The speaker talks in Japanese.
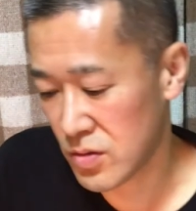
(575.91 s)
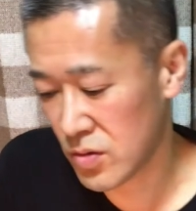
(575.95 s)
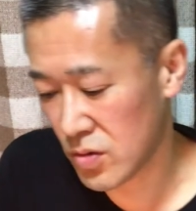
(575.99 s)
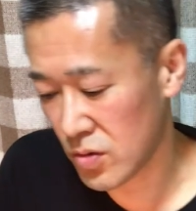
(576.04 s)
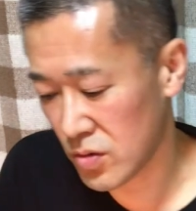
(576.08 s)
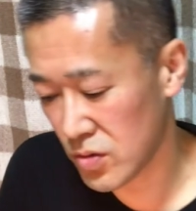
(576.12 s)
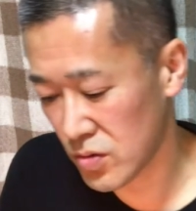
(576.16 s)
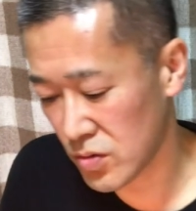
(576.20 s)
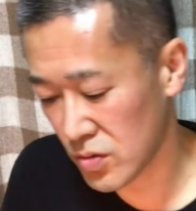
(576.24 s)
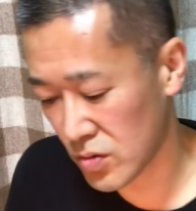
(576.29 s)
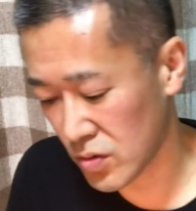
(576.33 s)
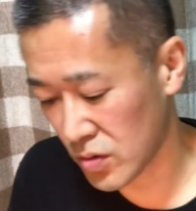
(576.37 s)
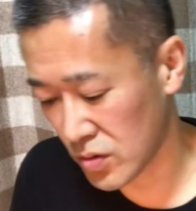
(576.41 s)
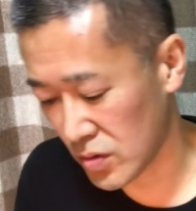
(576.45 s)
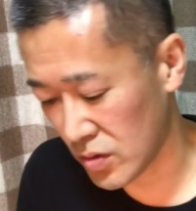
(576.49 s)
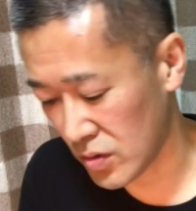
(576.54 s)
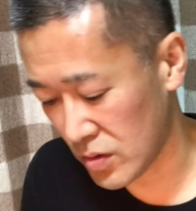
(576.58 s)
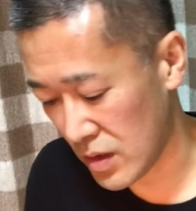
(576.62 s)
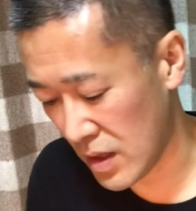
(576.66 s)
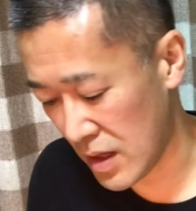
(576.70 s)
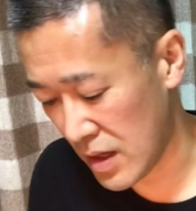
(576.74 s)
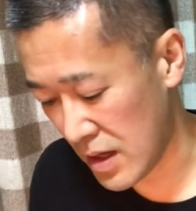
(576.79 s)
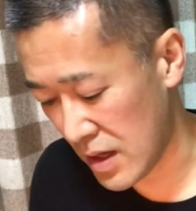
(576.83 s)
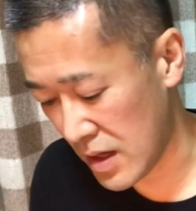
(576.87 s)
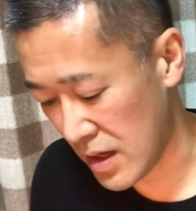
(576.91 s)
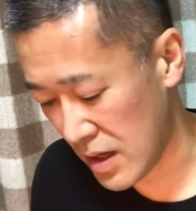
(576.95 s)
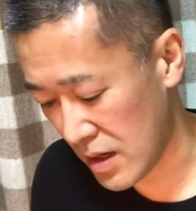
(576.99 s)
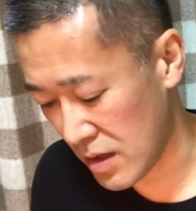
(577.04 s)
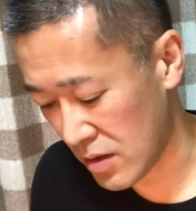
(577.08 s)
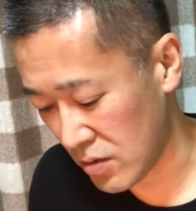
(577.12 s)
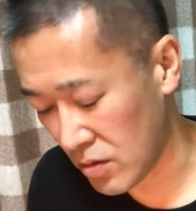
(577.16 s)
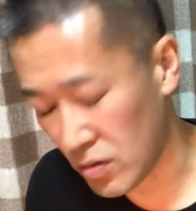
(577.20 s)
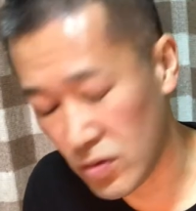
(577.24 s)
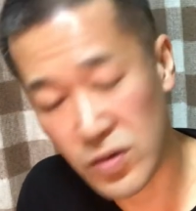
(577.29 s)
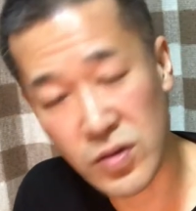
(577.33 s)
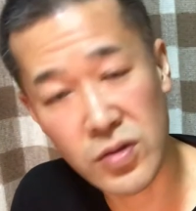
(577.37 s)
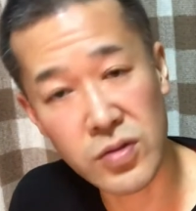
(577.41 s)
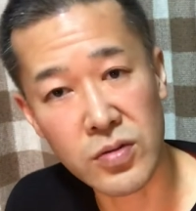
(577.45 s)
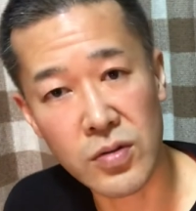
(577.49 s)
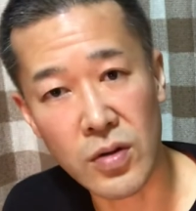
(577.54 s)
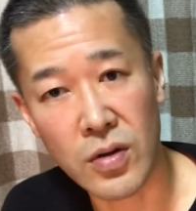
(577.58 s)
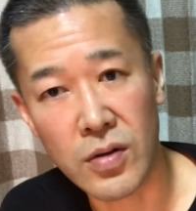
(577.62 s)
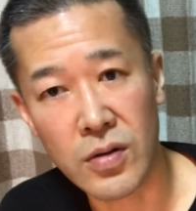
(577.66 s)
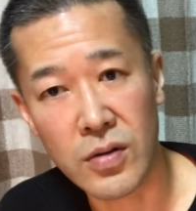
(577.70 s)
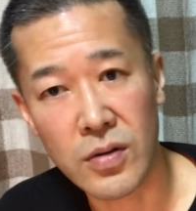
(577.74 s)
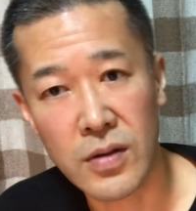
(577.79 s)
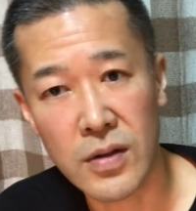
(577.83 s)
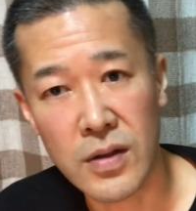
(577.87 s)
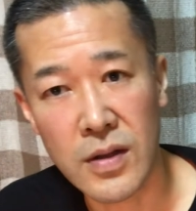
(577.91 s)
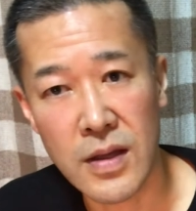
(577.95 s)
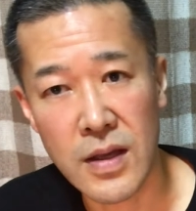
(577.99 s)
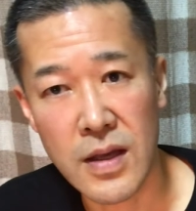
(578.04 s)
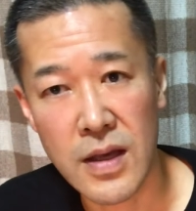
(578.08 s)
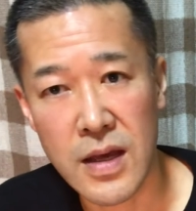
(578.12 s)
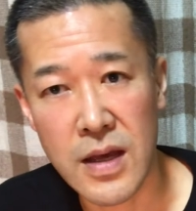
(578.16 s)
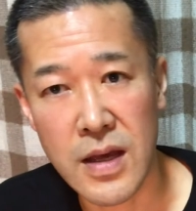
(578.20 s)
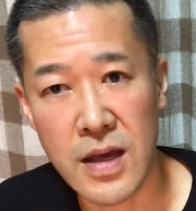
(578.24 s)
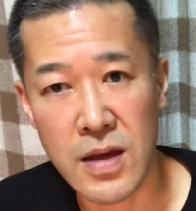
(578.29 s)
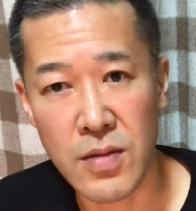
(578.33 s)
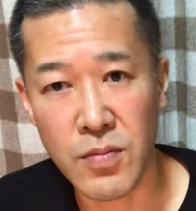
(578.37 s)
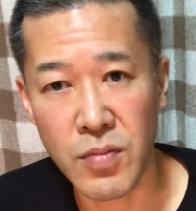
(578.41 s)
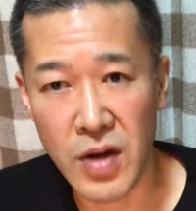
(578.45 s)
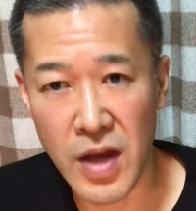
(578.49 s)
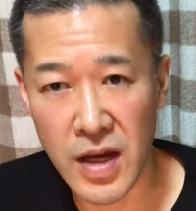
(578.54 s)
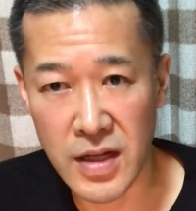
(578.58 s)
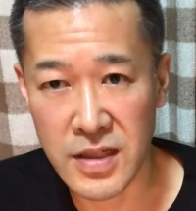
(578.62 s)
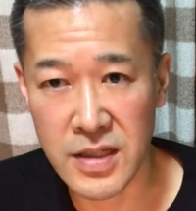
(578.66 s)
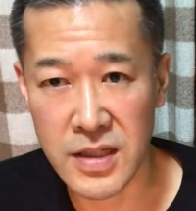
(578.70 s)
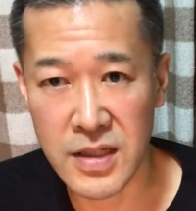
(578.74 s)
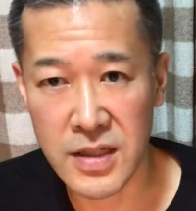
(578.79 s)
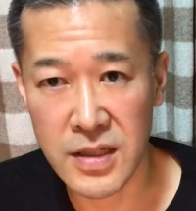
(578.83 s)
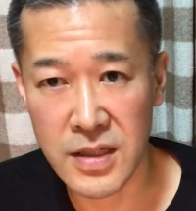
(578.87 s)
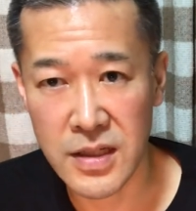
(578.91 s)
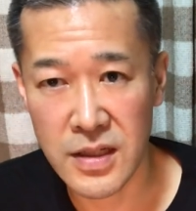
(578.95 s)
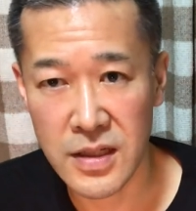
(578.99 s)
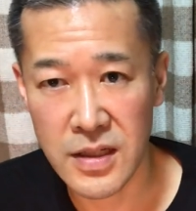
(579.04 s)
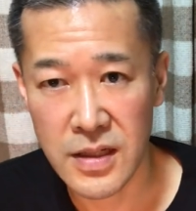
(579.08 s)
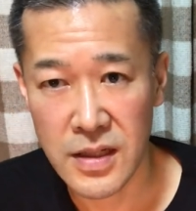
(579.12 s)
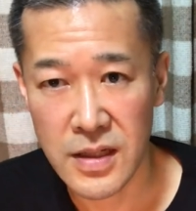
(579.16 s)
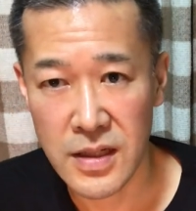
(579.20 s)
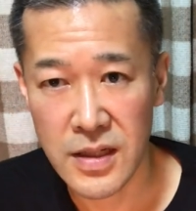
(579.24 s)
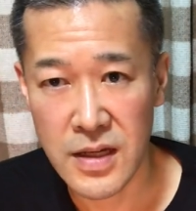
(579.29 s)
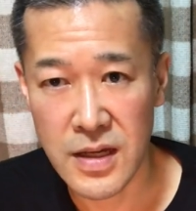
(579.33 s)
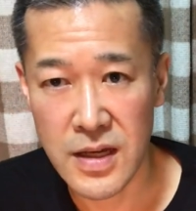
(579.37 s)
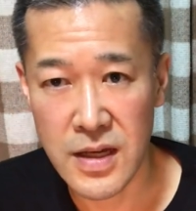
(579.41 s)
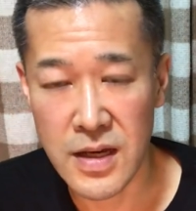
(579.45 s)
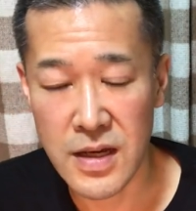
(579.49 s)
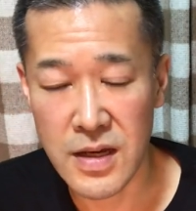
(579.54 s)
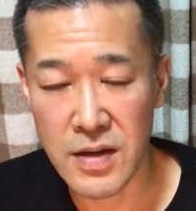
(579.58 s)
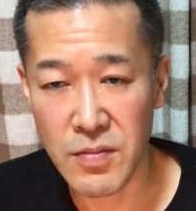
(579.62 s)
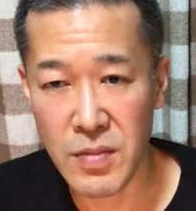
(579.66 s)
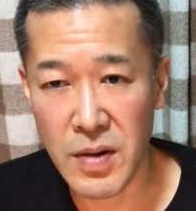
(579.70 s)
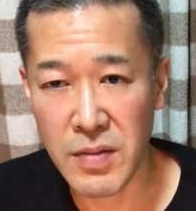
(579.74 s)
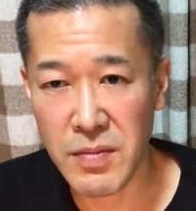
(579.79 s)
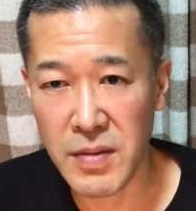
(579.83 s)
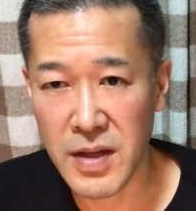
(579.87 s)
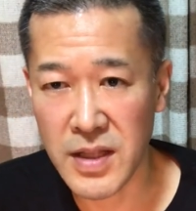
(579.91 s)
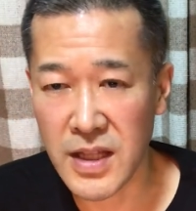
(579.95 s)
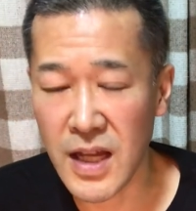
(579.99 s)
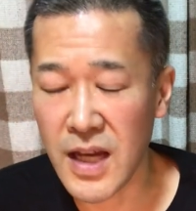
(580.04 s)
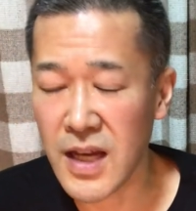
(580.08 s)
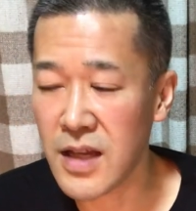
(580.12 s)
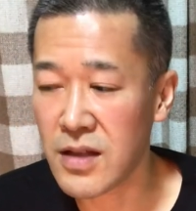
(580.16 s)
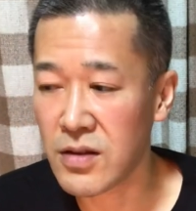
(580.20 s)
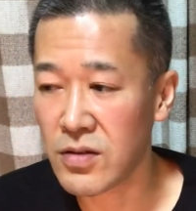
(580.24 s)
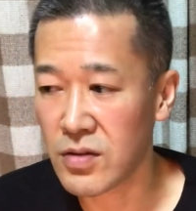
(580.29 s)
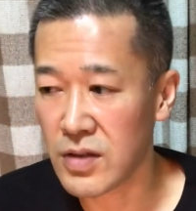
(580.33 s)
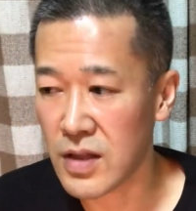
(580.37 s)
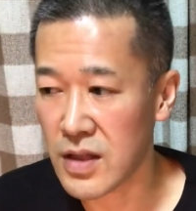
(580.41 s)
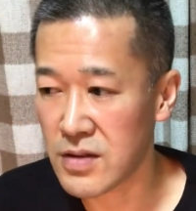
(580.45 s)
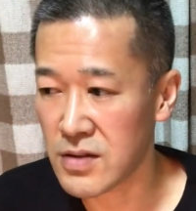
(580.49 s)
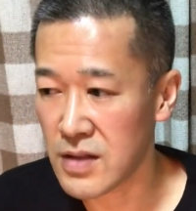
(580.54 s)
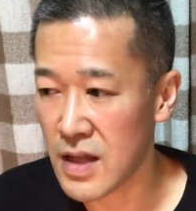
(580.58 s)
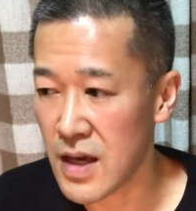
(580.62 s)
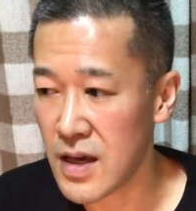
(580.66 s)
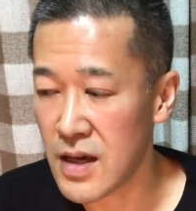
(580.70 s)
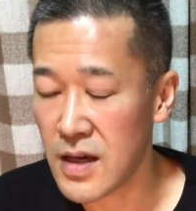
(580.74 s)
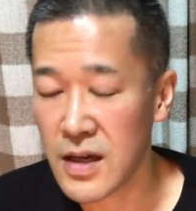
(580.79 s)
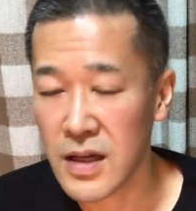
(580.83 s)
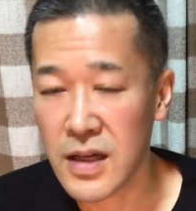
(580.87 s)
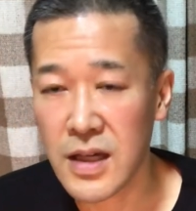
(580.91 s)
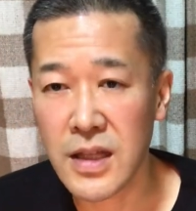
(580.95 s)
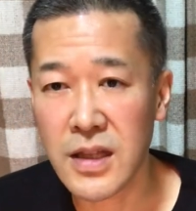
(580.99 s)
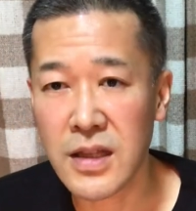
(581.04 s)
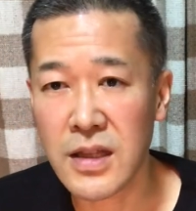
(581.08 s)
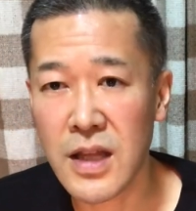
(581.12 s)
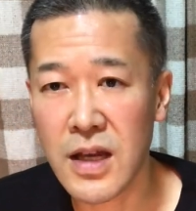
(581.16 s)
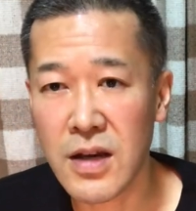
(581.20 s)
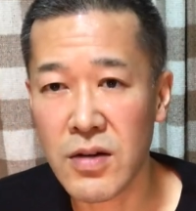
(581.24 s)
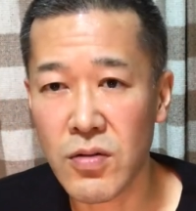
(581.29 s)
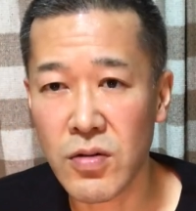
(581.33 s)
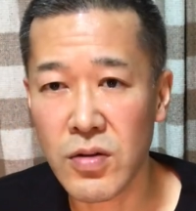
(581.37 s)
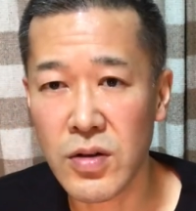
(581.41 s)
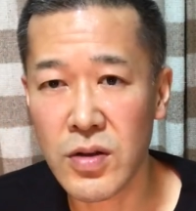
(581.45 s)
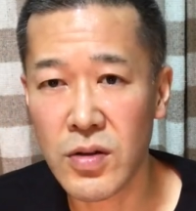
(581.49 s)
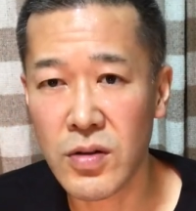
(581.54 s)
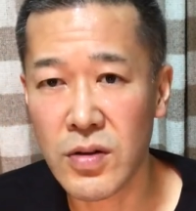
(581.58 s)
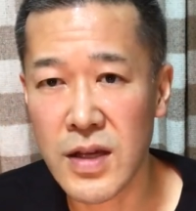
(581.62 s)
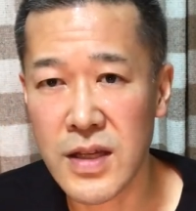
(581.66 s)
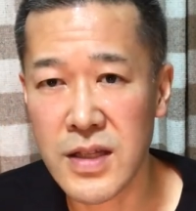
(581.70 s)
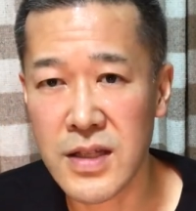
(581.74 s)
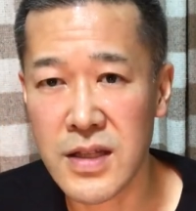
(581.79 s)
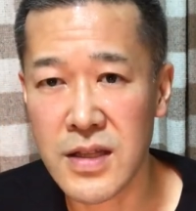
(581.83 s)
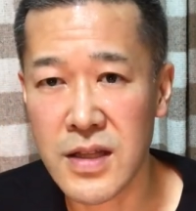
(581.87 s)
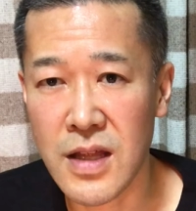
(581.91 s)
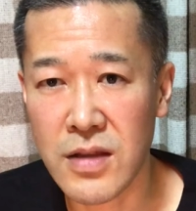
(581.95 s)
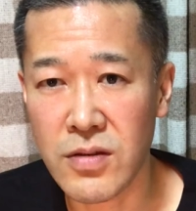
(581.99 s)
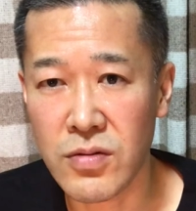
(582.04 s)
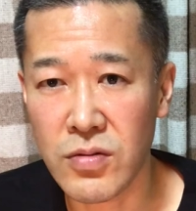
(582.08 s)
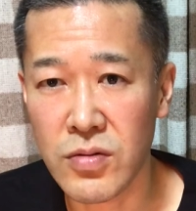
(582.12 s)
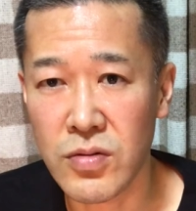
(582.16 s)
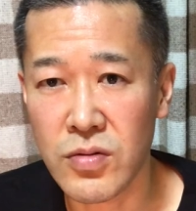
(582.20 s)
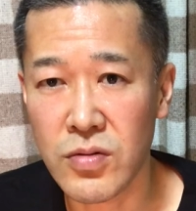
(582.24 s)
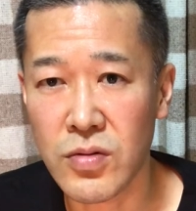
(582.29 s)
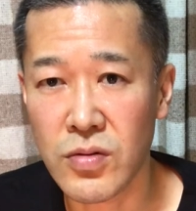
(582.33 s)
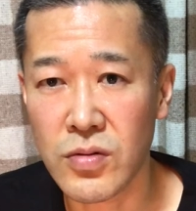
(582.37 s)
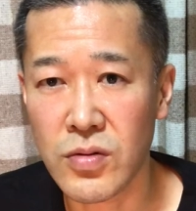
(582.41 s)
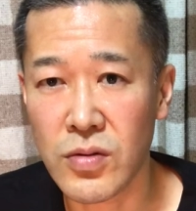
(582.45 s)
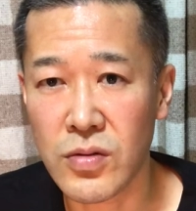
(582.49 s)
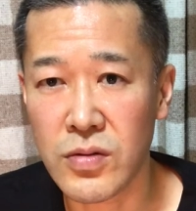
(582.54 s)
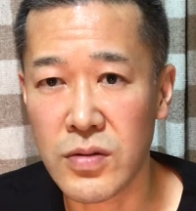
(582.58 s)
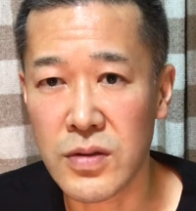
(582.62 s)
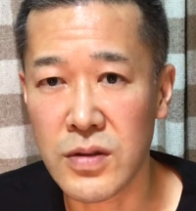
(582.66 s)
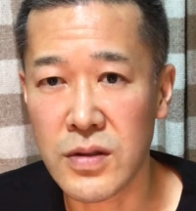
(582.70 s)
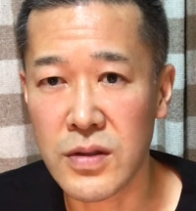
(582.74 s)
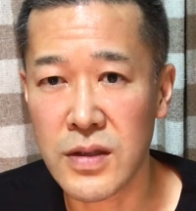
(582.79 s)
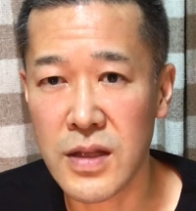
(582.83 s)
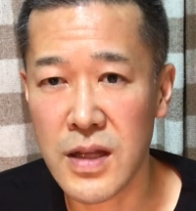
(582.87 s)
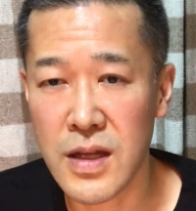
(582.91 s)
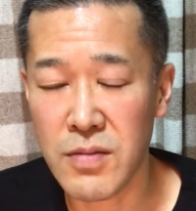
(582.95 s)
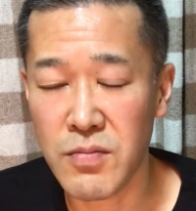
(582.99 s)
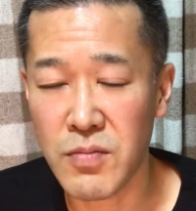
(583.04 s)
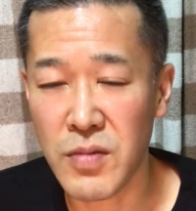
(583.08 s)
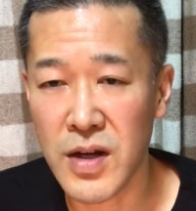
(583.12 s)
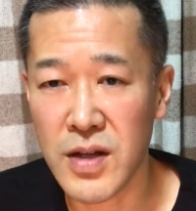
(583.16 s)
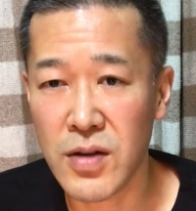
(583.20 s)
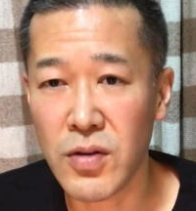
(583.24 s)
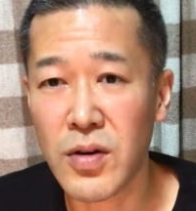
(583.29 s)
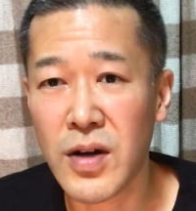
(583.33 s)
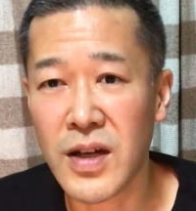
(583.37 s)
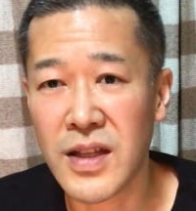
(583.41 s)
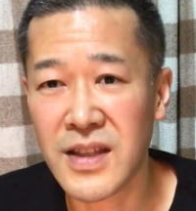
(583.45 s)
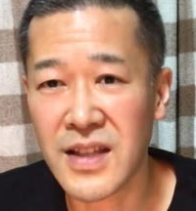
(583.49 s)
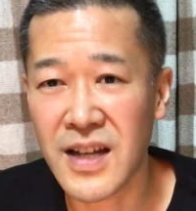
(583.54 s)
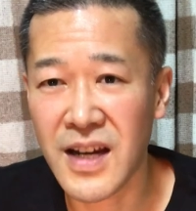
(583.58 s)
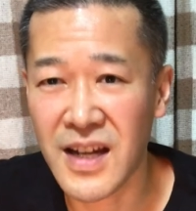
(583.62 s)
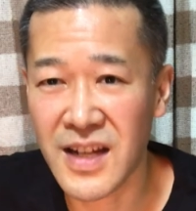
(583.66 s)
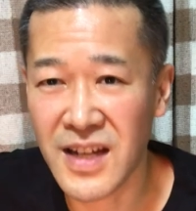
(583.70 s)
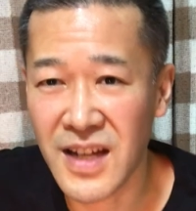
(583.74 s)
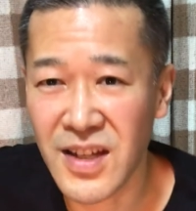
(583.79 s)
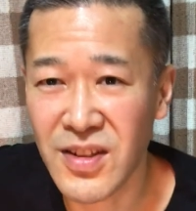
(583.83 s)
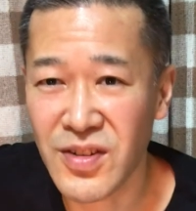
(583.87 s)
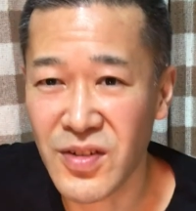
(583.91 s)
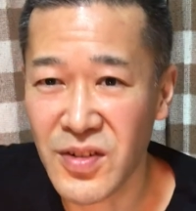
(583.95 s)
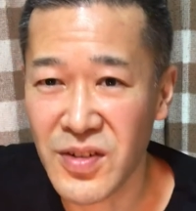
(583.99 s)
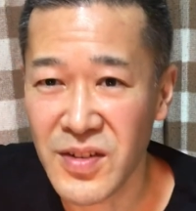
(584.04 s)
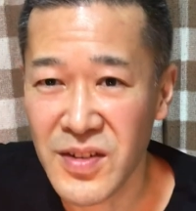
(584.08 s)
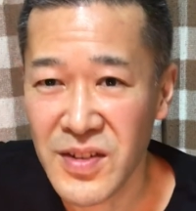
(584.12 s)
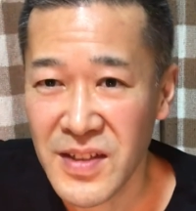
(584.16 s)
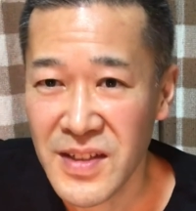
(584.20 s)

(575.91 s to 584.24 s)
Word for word: ということで今週の、えー、ぼやき、えー、まあまあダイエットですね1 5 k g 痩せたということでまあ良かったかなと